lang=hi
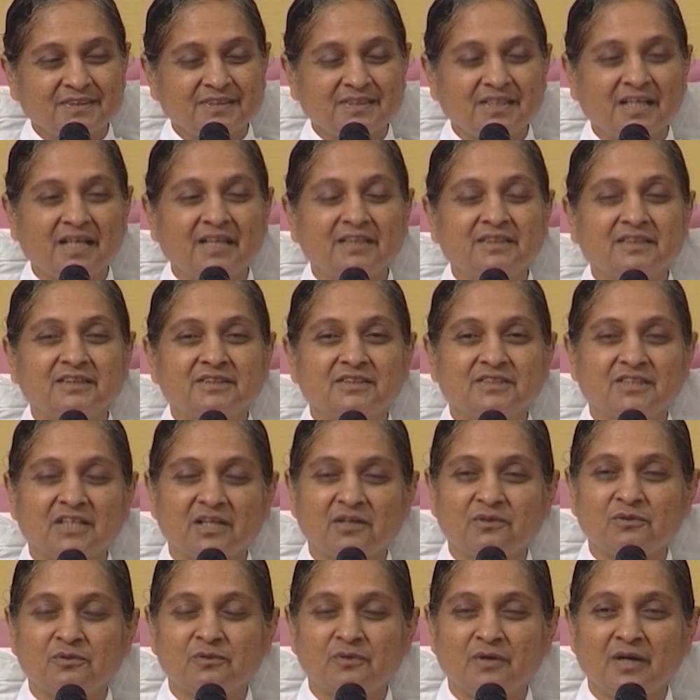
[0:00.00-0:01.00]
शायद
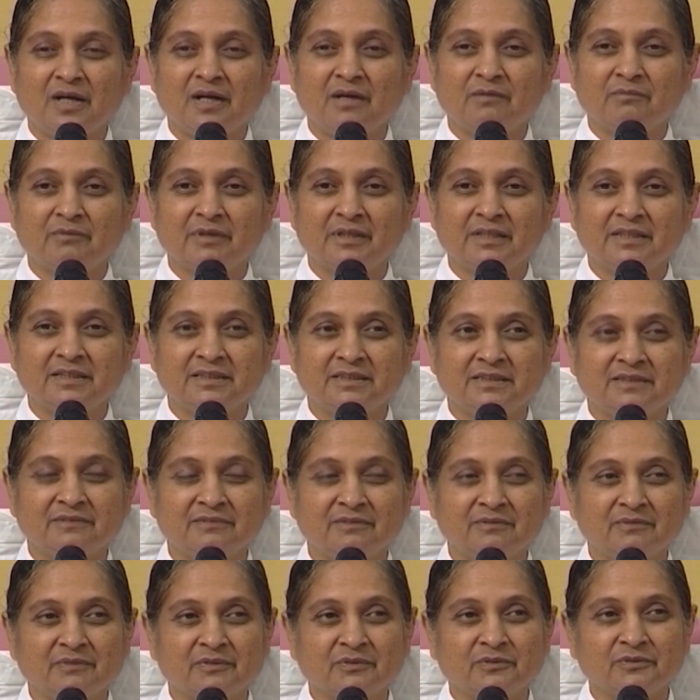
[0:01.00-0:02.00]
अच्छा हुआ हमारे
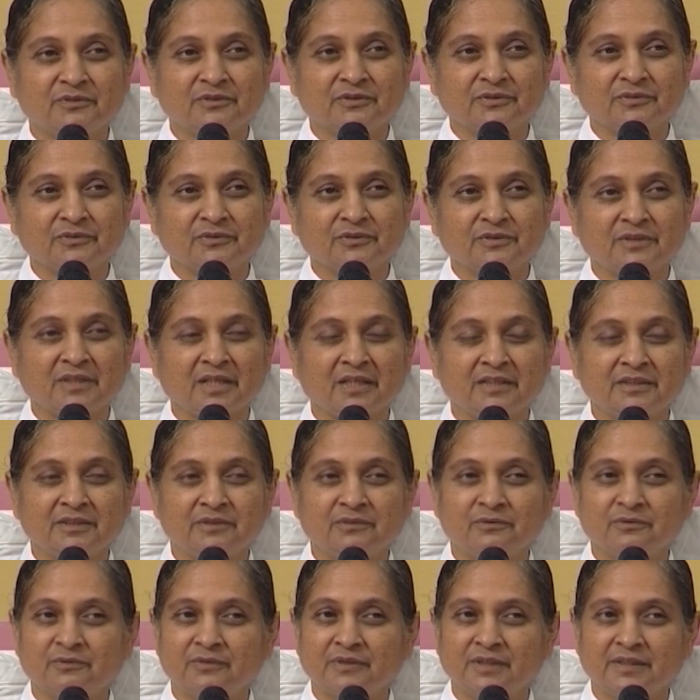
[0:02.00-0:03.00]
जीवन में खुश
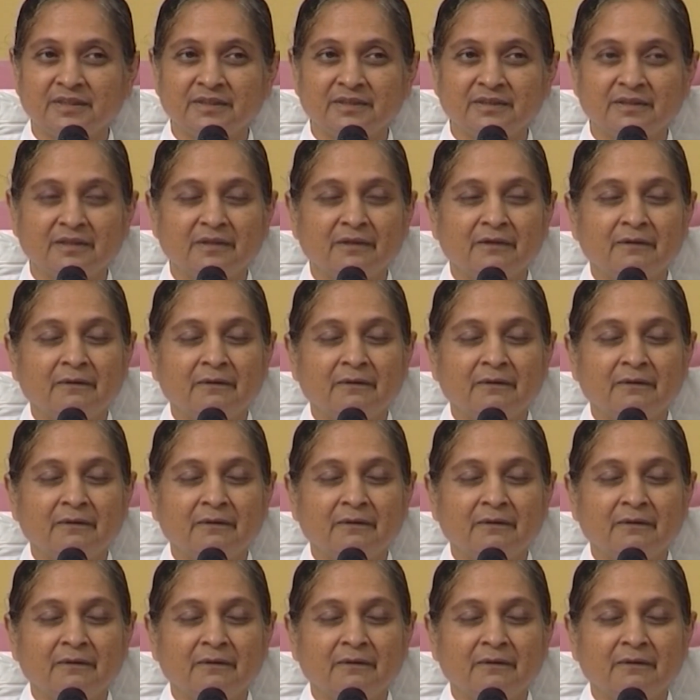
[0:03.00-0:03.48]
खुशहाली हो गई